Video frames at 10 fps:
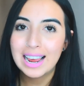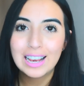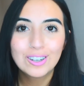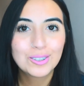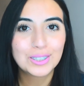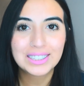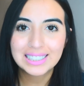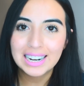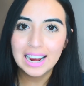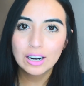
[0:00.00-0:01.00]

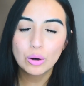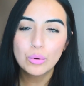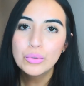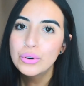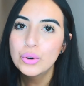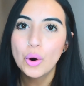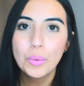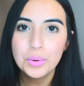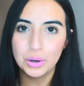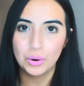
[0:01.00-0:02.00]
encontrar un
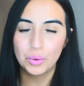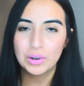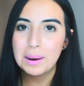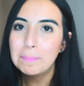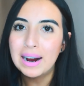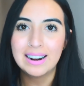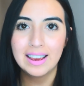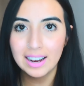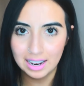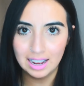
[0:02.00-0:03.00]
novio, una
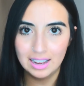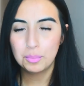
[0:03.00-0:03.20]
pareja,